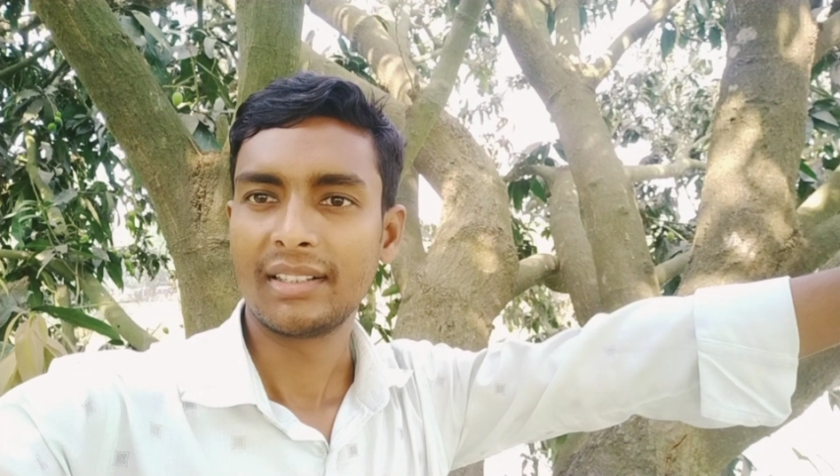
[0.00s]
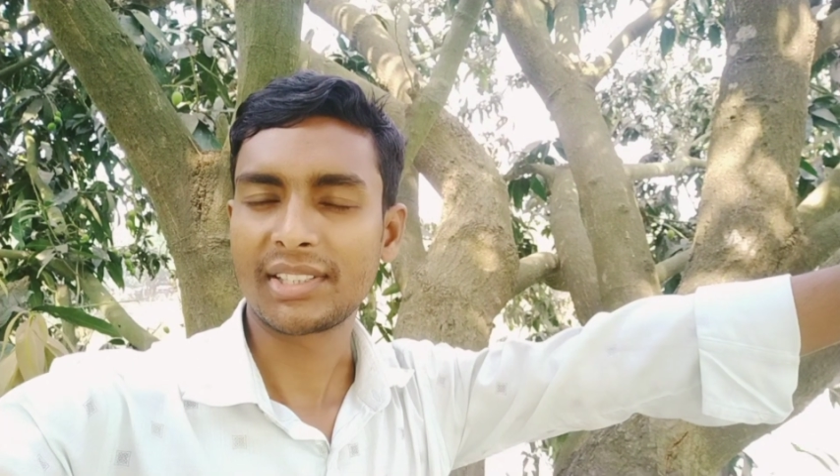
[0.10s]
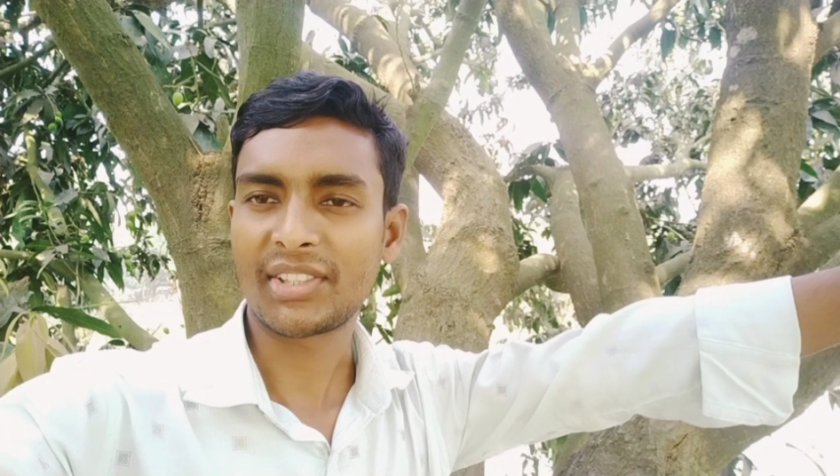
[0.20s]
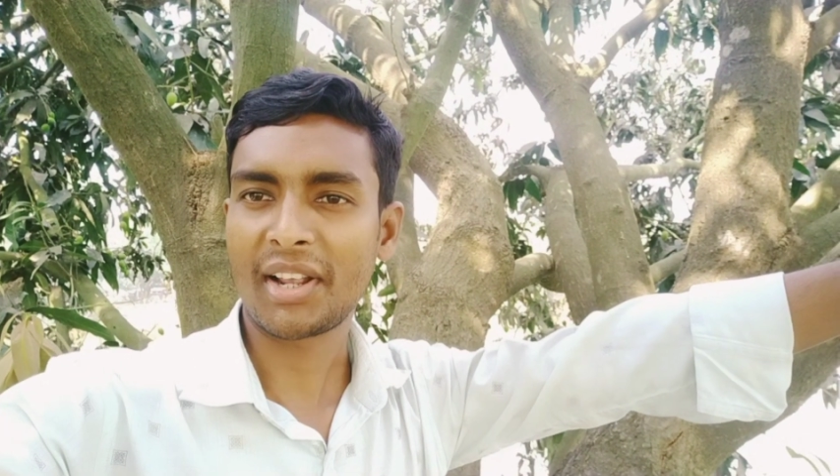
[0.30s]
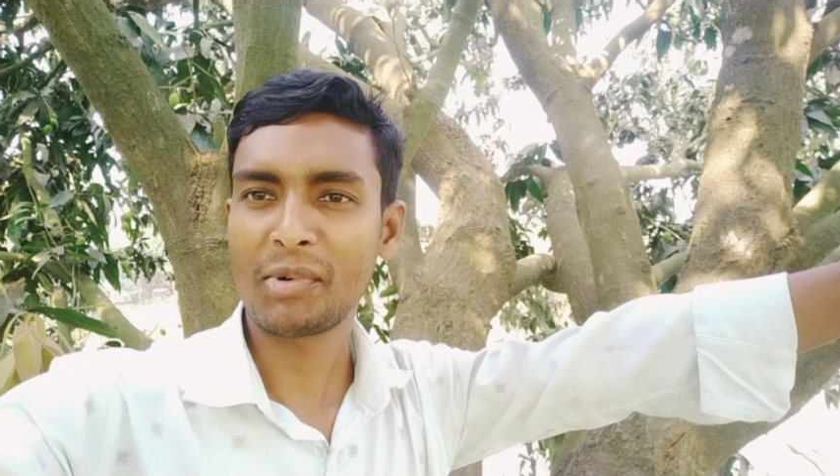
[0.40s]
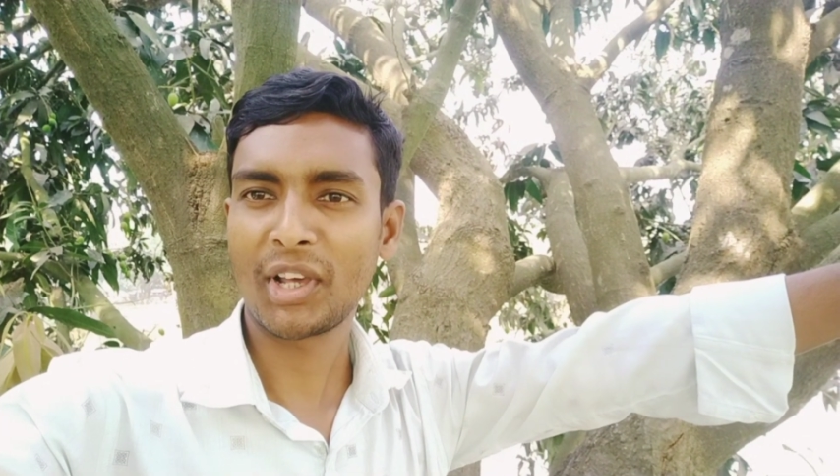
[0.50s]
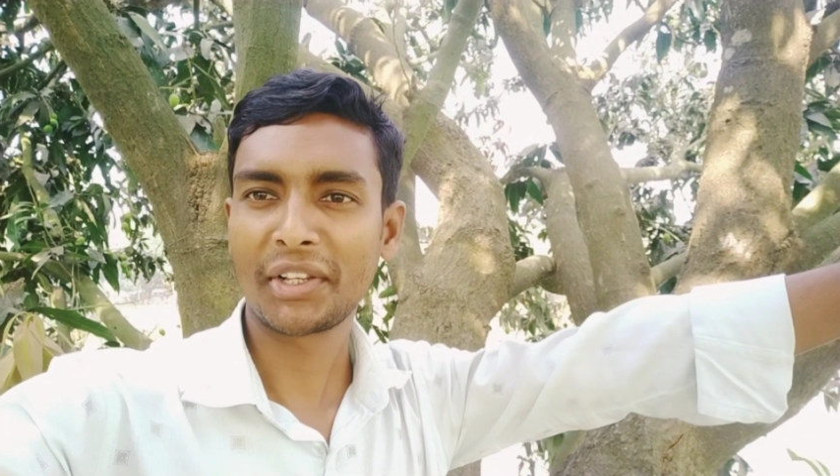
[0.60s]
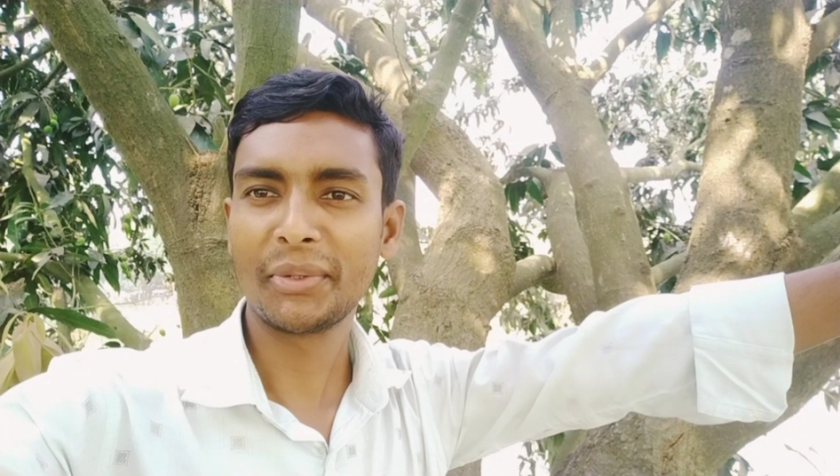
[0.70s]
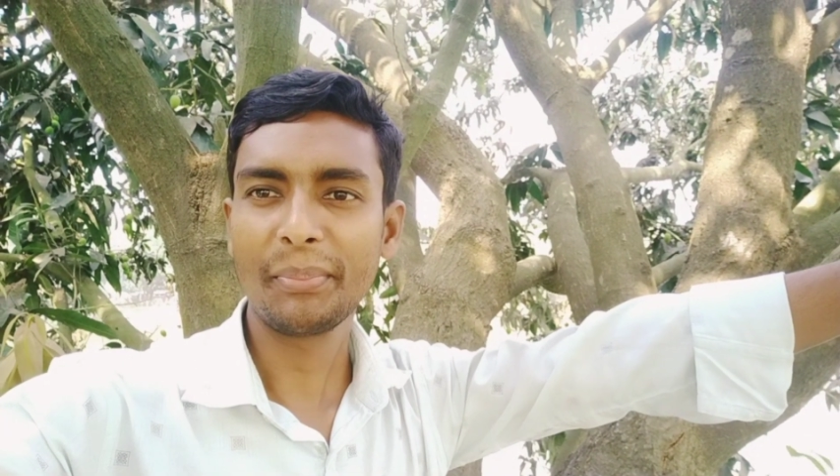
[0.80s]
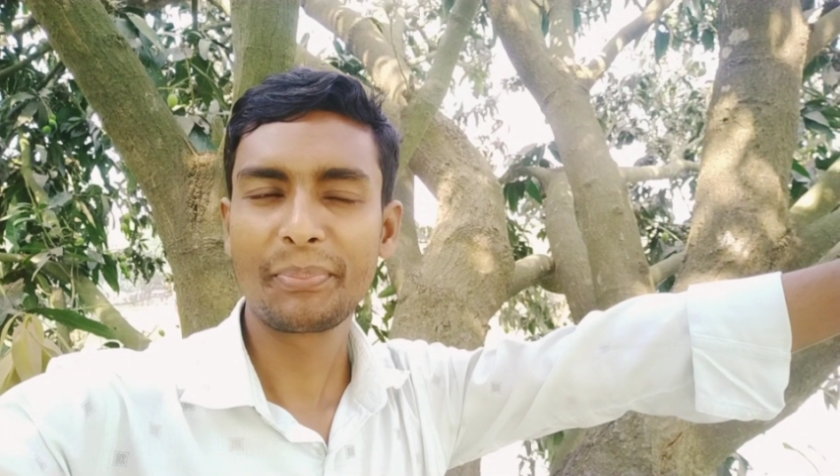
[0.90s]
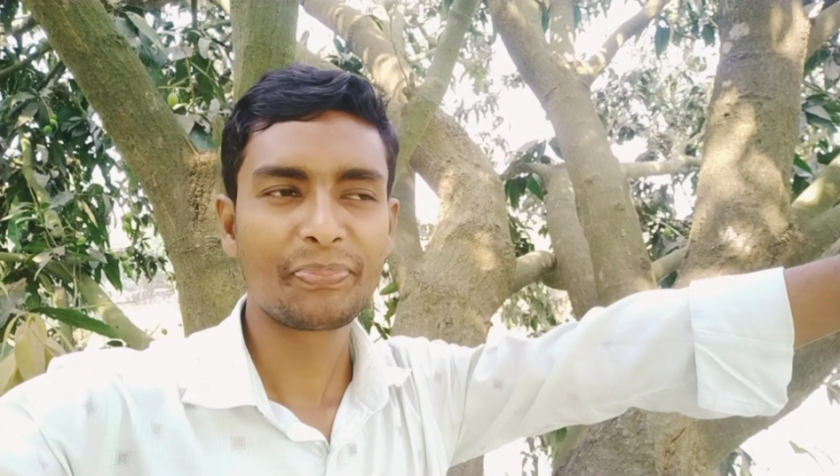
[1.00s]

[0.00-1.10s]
আসসালামু আলাইকুম